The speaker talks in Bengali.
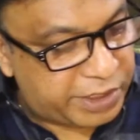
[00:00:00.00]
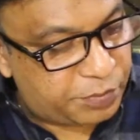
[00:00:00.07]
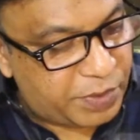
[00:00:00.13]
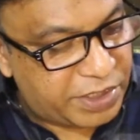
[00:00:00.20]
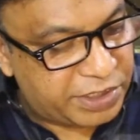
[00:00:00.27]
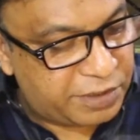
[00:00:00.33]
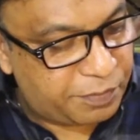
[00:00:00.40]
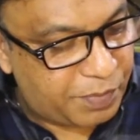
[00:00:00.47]

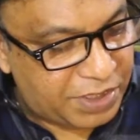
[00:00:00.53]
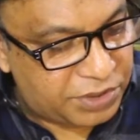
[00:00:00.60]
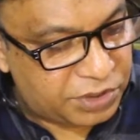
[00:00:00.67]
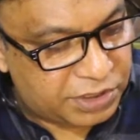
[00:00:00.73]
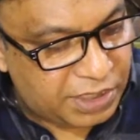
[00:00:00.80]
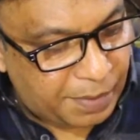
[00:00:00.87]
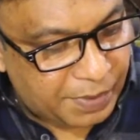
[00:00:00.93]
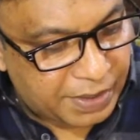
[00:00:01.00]
এক্সপেন্সিভ ম্যাচ
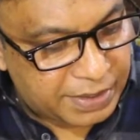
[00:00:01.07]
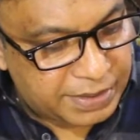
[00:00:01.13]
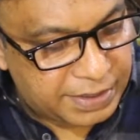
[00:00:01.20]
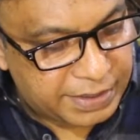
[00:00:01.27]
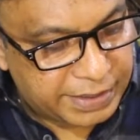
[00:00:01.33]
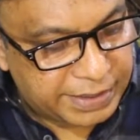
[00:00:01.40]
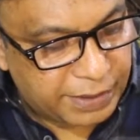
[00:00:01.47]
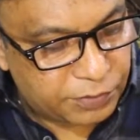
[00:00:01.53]
যেটা আমার কাছে
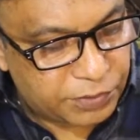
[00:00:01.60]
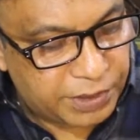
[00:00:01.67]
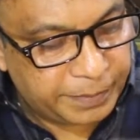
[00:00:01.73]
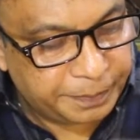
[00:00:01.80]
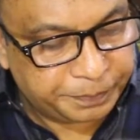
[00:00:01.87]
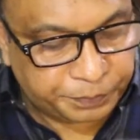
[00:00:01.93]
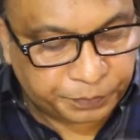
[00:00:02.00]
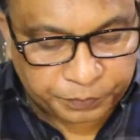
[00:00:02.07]
সেটা হচ্ছে
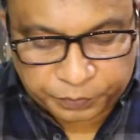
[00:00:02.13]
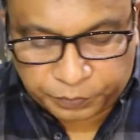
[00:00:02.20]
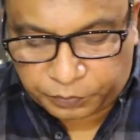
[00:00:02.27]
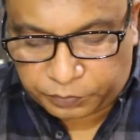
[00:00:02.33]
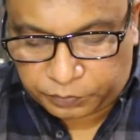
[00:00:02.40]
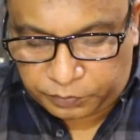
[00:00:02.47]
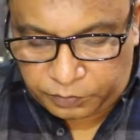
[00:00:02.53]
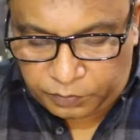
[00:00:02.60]

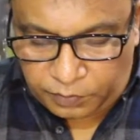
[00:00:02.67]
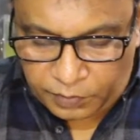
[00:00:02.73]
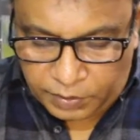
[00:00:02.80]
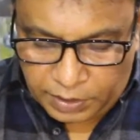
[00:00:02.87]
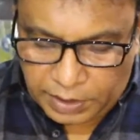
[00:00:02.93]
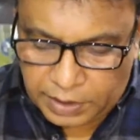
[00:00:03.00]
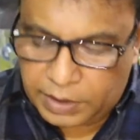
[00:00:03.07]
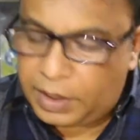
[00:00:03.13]

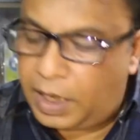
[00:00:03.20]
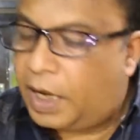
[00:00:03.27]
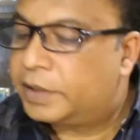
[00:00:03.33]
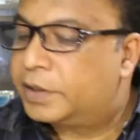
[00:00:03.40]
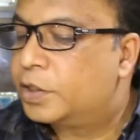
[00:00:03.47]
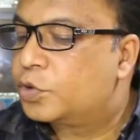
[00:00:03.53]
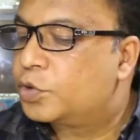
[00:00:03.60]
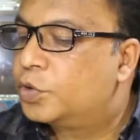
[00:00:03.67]
এই
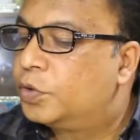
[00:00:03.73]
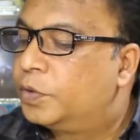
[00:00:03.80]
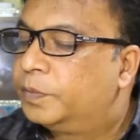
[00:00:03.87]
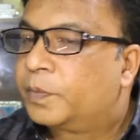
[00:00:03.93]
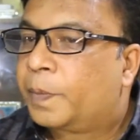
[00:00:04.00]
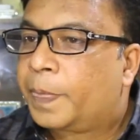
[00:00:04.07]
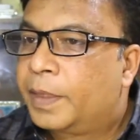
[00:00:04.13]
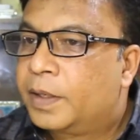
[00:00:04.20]
আঠারোশো
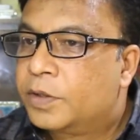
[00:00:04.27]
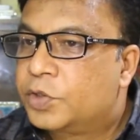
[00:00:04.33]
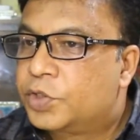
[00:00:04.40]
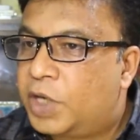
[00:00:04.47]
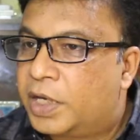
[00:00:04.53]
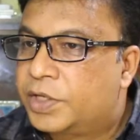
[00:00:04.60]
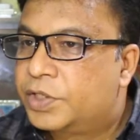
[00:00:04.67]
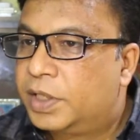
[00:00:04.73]

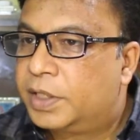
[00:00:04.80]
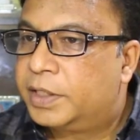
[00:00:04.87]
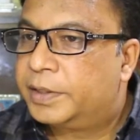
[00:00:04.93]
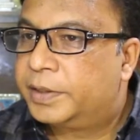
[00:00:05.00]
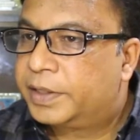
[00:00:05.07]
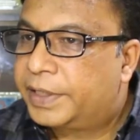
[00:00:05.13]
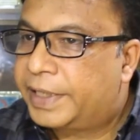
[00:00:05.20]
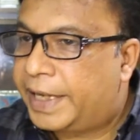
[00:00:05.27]
ষাট সালের
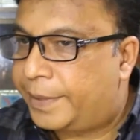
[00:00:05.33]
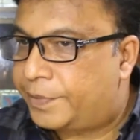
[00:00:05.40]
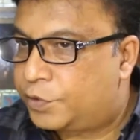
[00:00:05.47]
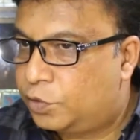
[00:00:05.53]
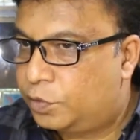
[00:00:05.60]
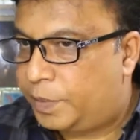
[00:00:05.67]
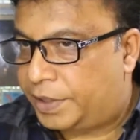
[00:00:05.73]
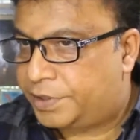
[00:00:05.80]

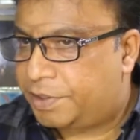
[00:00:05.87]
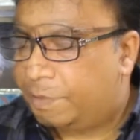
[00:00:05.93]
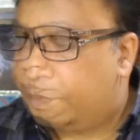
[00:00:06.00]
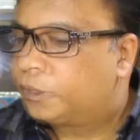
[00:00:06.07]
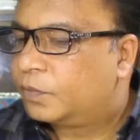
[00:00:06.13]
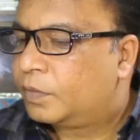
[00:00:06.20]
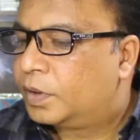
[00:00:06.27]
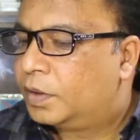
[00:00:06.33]
ক্যাপসুল ম্যাচে
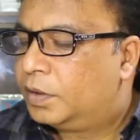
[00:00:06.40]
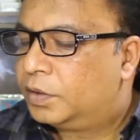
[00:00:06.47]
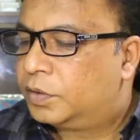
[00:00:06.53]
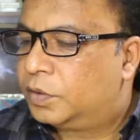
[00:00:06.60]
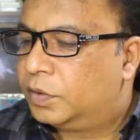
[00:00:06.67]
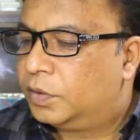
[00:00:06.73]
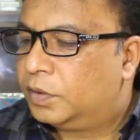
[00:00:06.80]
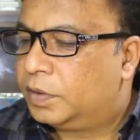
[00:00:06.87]

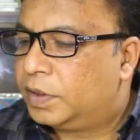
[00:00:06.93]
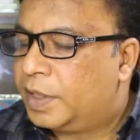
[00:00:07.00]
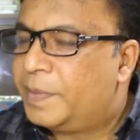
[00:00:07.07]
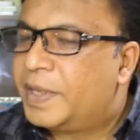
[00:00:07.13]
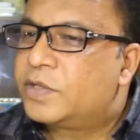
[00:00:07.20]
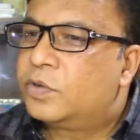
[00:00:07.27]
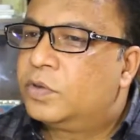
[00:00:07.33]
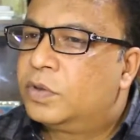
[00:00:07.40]
তো এই
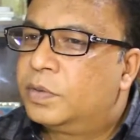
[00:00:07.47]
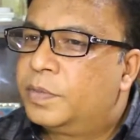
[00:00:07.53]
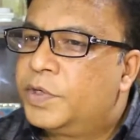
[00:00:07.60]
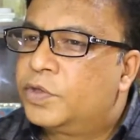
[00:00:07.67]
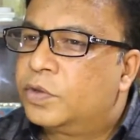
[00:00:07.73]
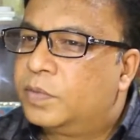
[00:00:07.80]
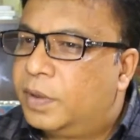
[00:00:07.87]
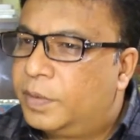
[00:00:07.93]
ম্যাচগুলো
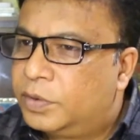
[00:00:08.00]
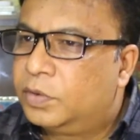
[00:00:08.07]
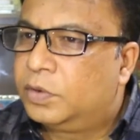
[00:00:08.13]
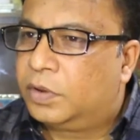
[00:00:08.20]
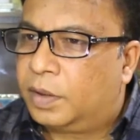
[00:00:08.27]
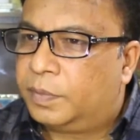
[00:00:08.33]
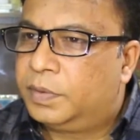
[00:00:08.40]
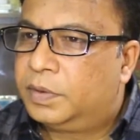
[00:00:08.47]
ভীষণভাবে
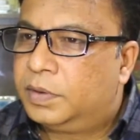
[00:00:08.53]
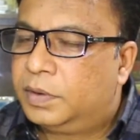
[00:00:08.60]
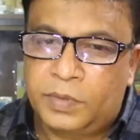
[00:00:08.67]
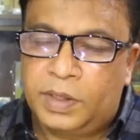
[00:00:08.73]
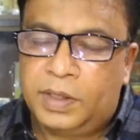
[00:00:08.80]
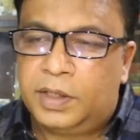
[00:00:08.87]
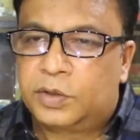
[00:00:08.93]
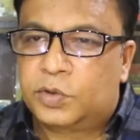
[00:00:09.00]
দুর্লভ
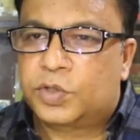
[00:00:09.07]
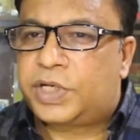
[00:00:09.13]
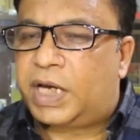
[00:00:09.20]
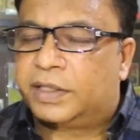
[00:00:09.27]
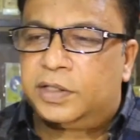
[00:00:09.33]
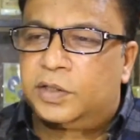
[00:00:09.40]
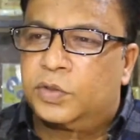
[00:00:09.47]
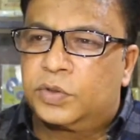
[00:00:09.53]
তো
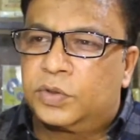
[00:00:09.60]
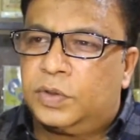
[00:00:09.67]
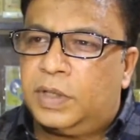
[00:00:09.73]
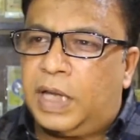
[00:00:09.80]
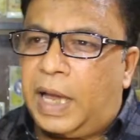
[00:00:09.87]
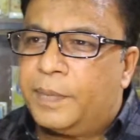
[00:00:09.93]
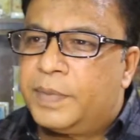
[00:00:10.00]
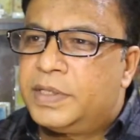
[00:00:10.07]
সাধারণত
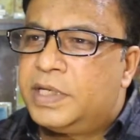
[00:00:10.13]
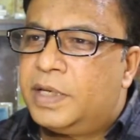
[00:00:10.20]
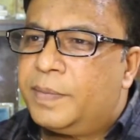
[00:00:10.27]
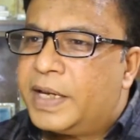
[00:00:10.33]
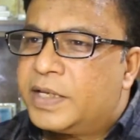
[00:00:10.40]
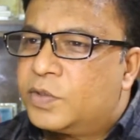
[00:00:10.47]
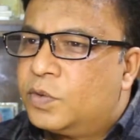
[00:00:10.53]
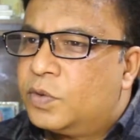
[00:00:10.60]
আমি যে
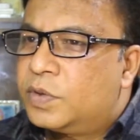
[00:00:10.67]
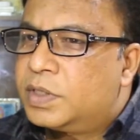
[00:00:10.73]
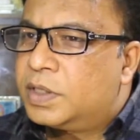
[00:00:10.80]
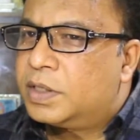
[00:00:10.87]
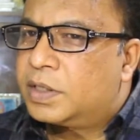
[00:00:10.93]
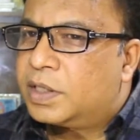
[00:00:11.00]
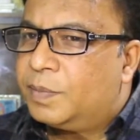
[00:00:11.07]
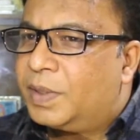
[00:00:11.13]
ম্যাচগুলো যে
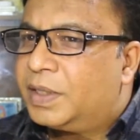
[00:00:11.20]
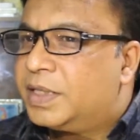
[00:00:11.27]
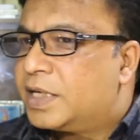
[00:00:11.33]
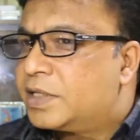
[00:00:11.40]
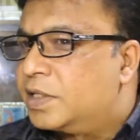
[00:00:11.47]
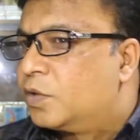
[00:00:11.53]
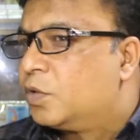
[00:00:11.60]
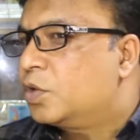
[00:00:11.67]
কিংবা
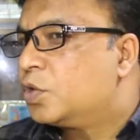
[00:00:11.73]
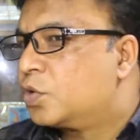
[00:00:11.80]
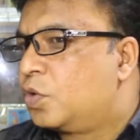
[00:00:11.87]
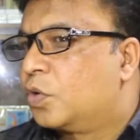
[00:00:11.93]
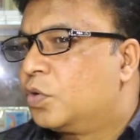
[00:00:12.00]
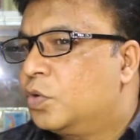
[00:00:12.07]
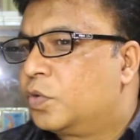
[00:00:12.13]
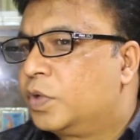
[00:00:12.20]
দেশটাগুলো যে
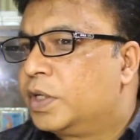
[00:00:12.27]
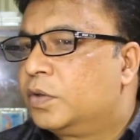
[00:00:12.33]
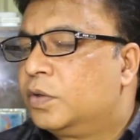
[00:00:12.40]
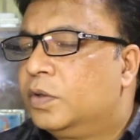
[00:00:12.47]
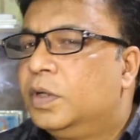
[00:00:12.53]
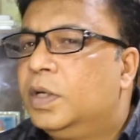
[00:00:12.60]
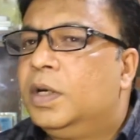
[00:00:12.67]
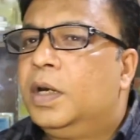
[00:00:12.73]
সংগ্রহ করি
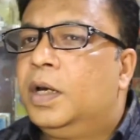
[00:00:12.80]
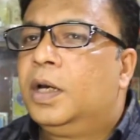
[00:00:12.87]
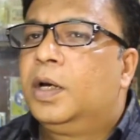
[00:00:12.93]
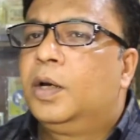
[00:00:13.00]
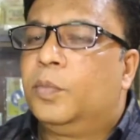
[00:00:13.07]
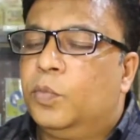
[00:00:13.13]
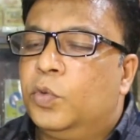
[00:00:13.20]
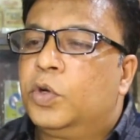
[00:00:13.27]
এগুলো
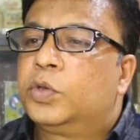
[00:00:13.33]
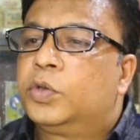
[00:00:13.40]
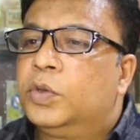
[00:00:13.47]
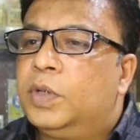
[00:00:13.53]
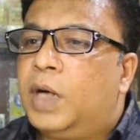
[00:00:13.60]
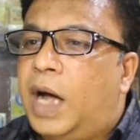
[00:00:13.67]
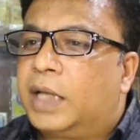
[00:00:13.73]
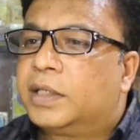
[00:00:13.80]
মূলত
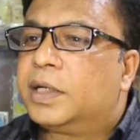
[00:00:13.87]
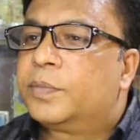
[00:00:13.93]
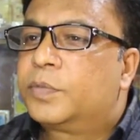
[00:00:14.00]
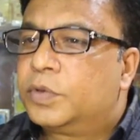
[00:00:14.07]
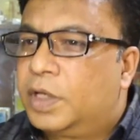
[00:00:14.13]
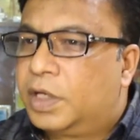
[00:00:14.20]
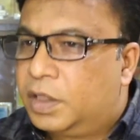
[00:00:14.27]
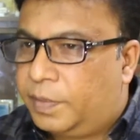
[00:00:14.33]
আদান
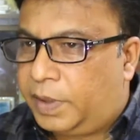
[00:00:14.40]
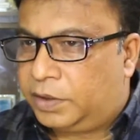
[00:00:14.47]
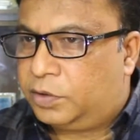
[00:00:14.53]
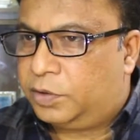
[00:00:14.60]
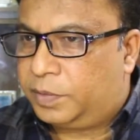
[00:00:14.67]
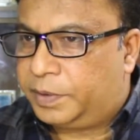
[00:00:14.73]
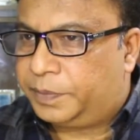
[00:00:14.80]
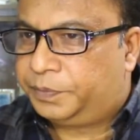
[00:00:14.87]
প্রদানের
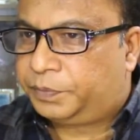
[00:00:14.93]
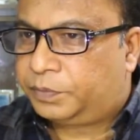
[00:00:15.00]
মাধ্যমে